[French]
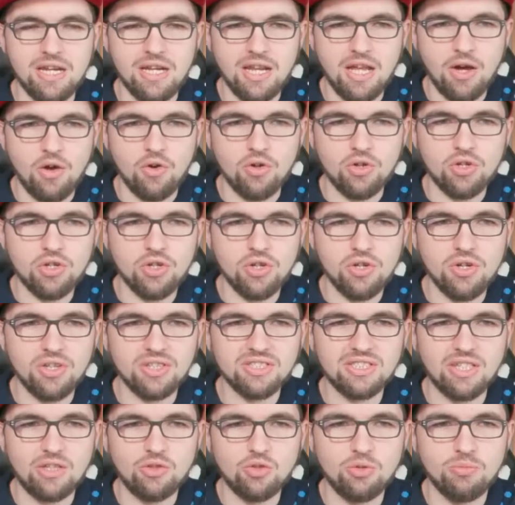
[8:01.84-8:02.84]
là
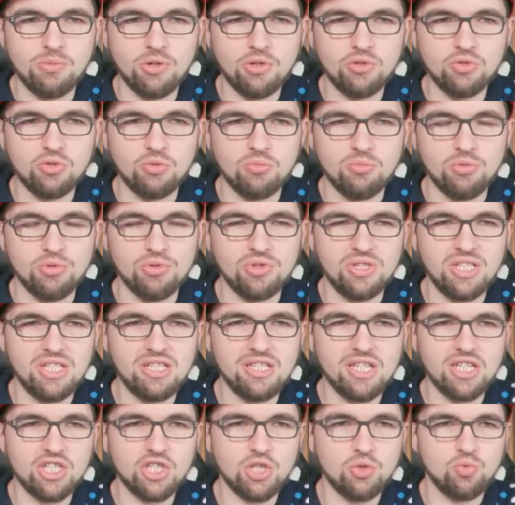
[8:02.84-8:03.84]
encore, ça demande de me
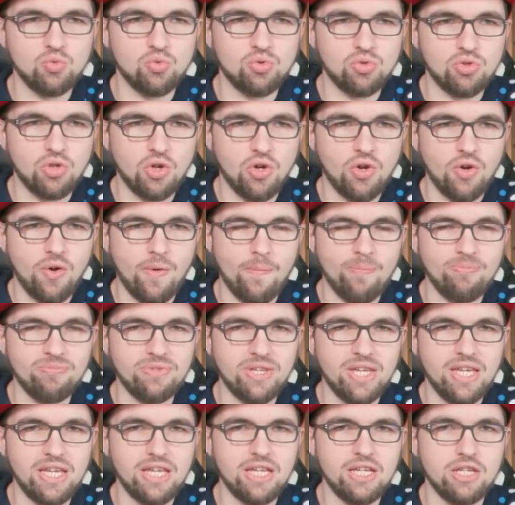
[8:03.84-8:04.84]
dégager du temps
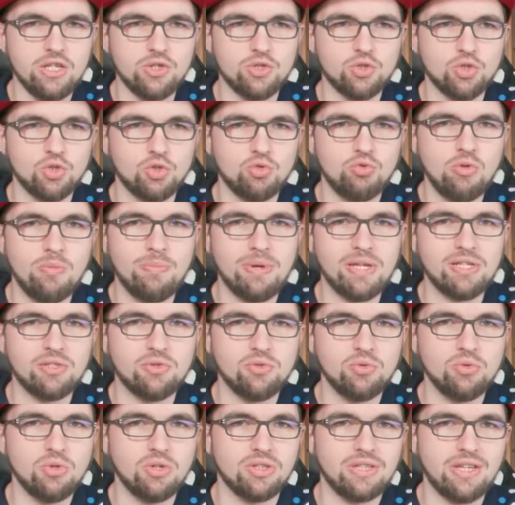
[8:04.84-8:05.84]
et je suis pas
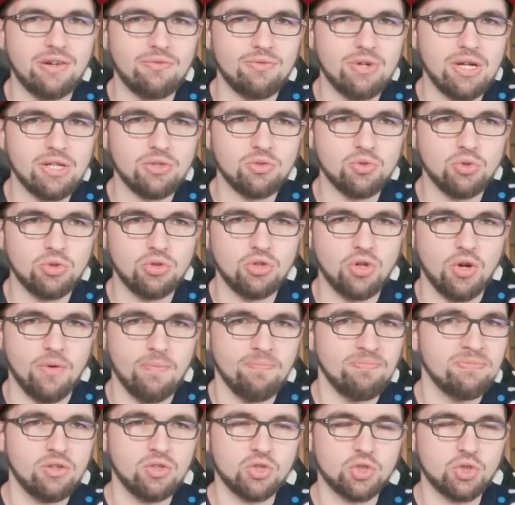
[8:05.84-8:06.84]
sûr d'avoir ce
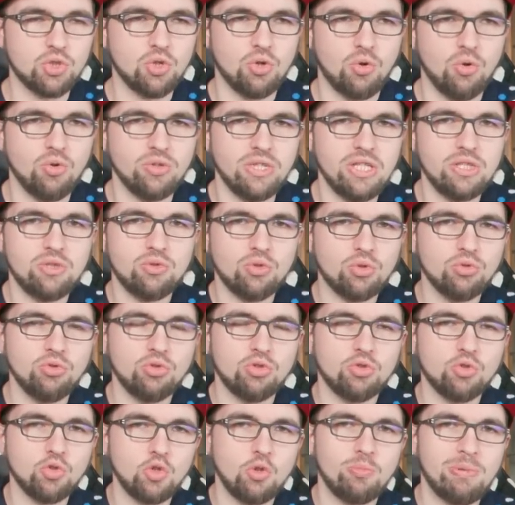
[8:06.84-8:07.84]
temps. on est sur une
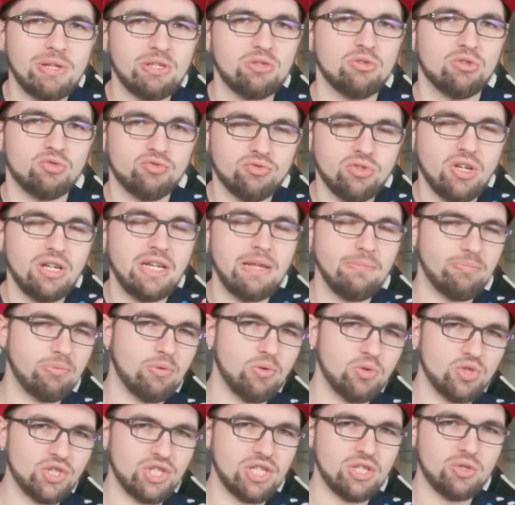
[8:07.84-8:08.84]
notion de passion. Je vous donne les
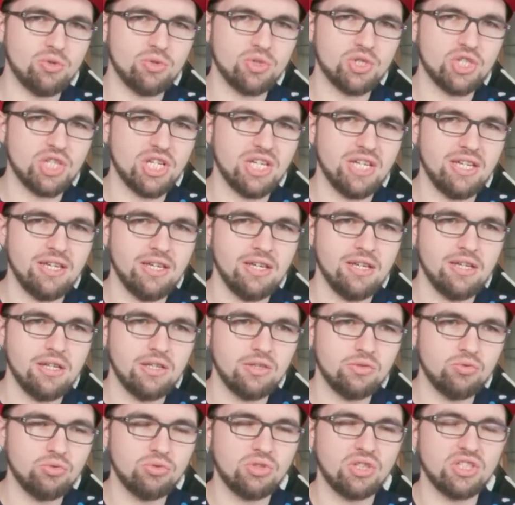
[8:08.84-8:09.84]
projets que j'ai,
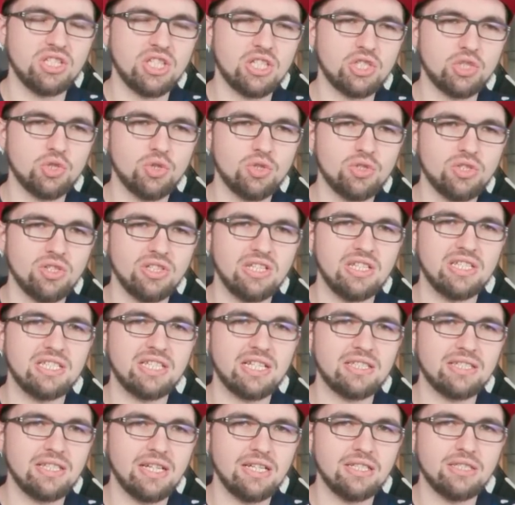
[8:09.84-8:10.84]
tout en sachant qu'il y en a
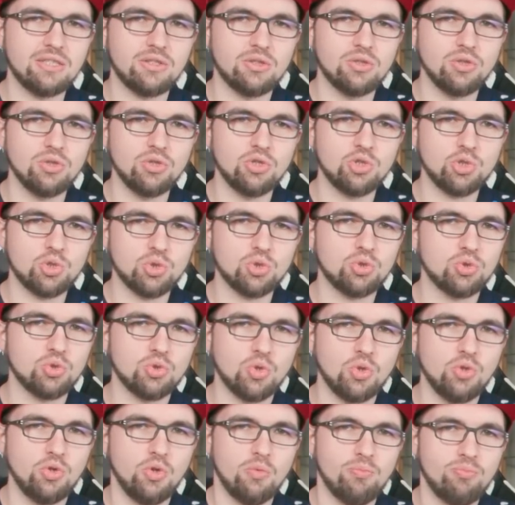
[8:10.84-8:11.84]
certains que
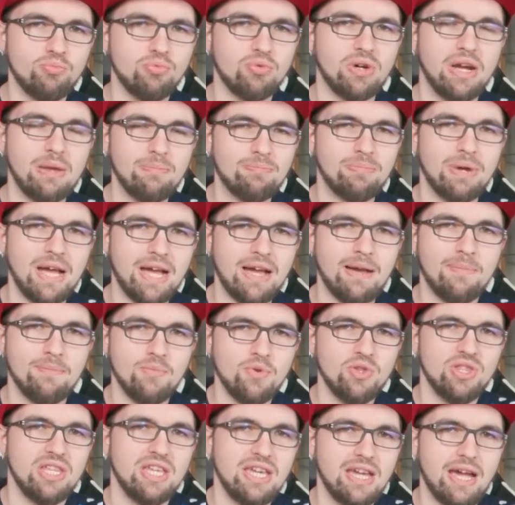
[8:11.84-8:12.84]
je ne pourrais pas
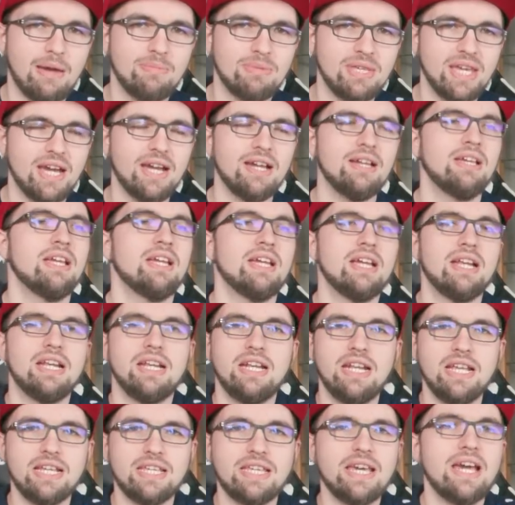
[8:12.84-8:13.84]
mener à bien,
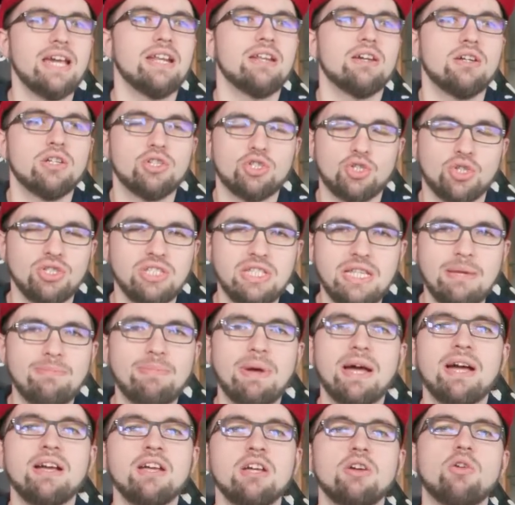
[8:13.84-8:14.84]
lesquels, je ne sais
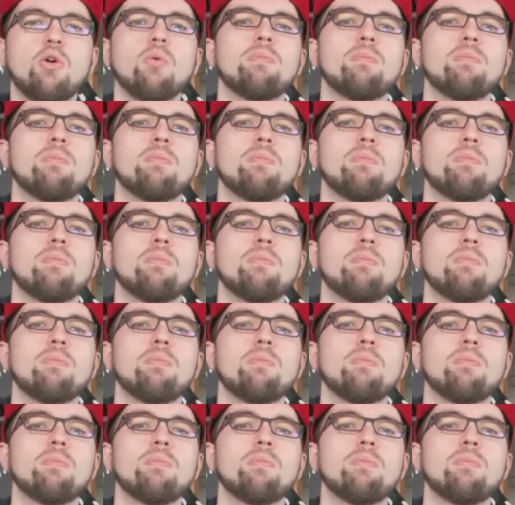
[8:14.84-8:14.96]
pas.